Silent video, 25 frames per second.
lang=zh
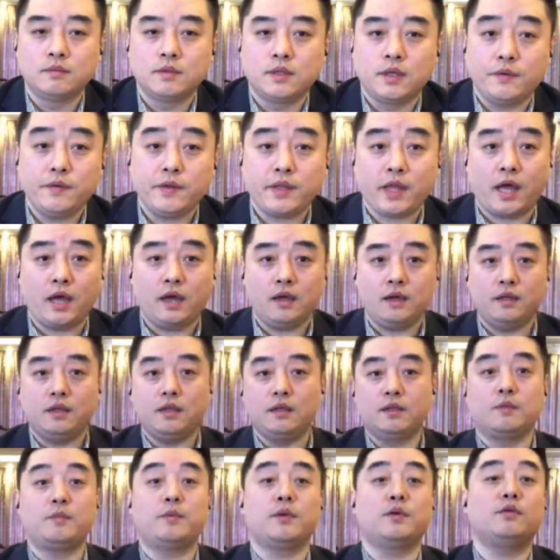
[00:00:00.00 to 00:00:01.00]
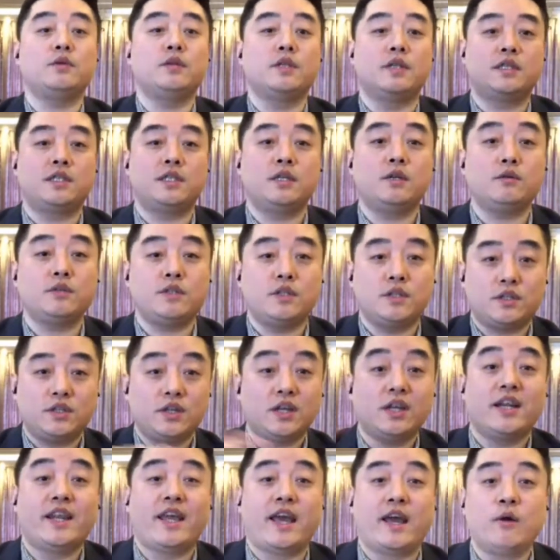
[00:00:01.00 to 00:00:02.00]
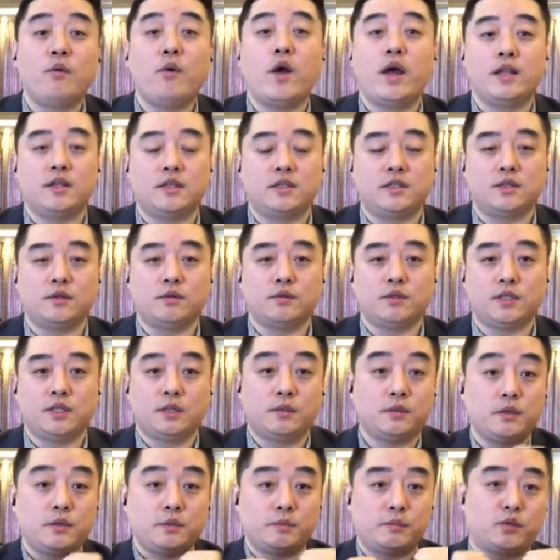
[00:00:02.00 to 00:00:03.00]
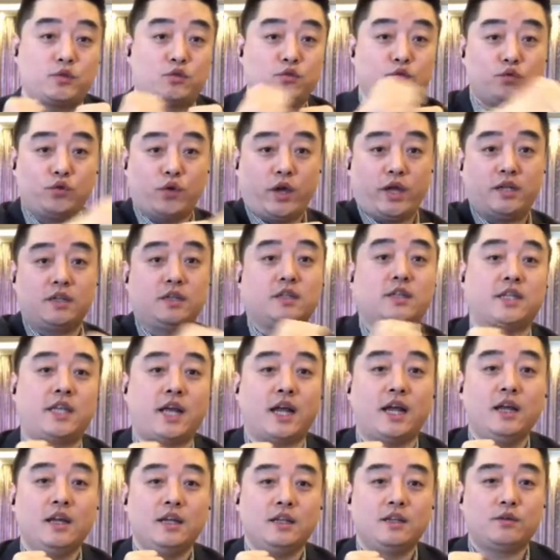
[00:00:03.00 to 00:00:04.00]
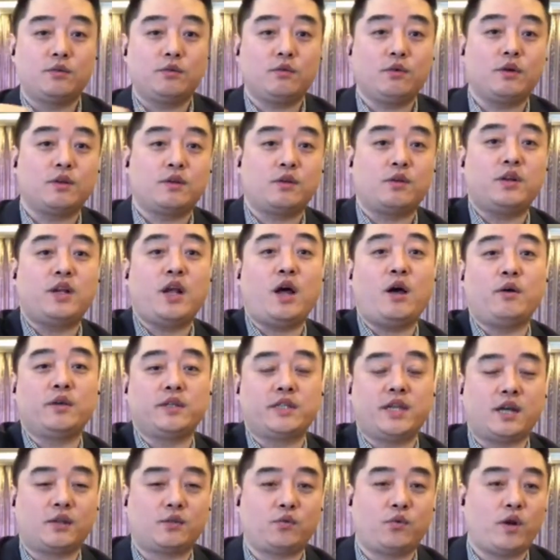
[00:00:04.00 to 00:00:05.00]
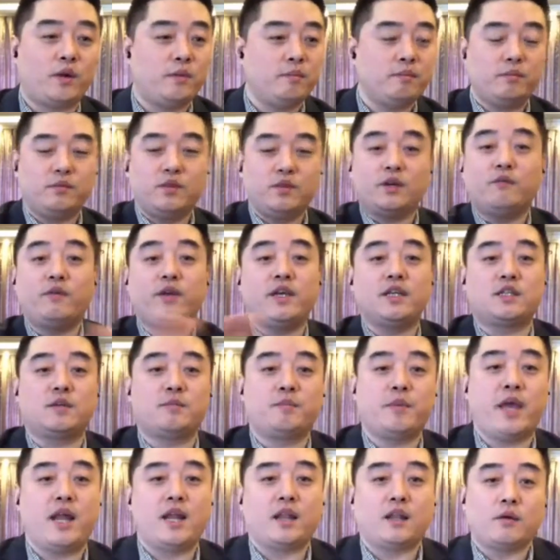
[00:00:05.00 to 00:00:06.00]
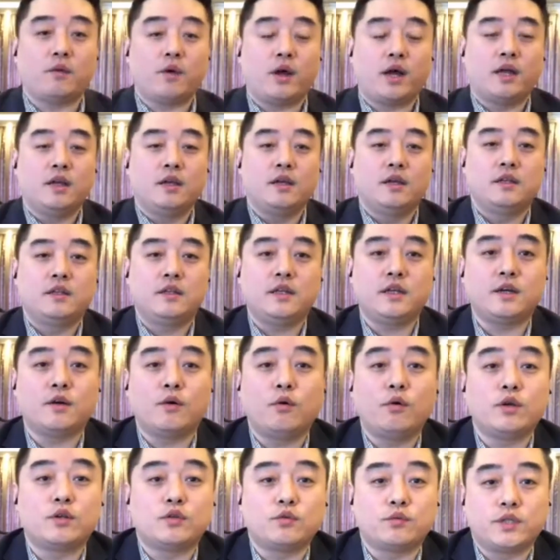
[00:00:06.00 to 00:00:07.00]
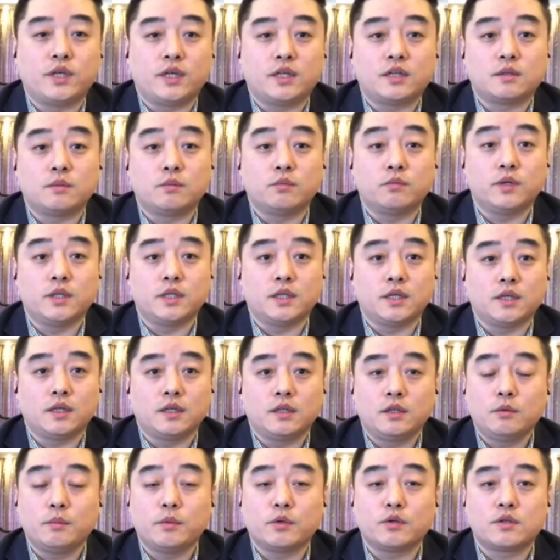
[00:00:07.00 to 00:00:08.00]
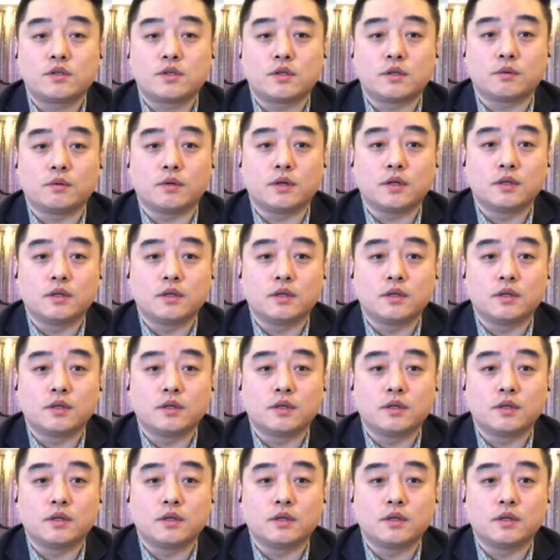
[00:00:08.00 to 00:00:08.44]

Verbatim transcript: 因为它和你比如说你的肌肉记忆是一个连贯的肌肉记忆，就是你出拳是一样，你如果绕一下，突然那个位置变了的话，那个会出现。当然了，你有没有试过？